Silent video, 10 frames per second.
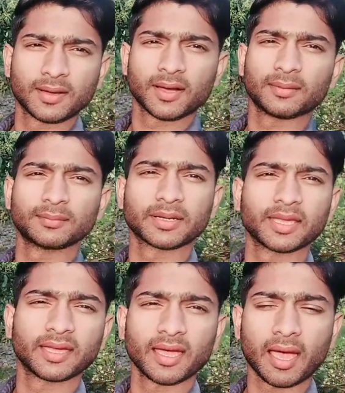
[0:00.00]
हम
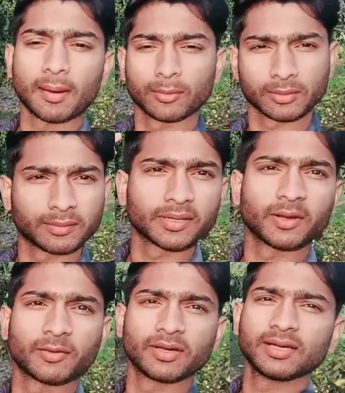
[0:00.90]
बढ़िया हैं आप लोग भी बढ़िया
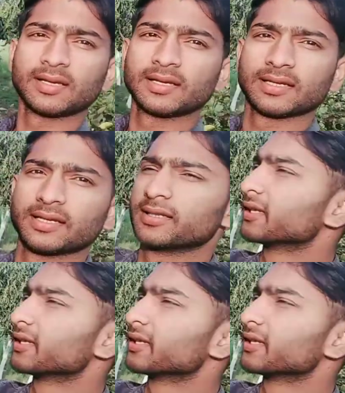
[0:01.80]
होंगे ये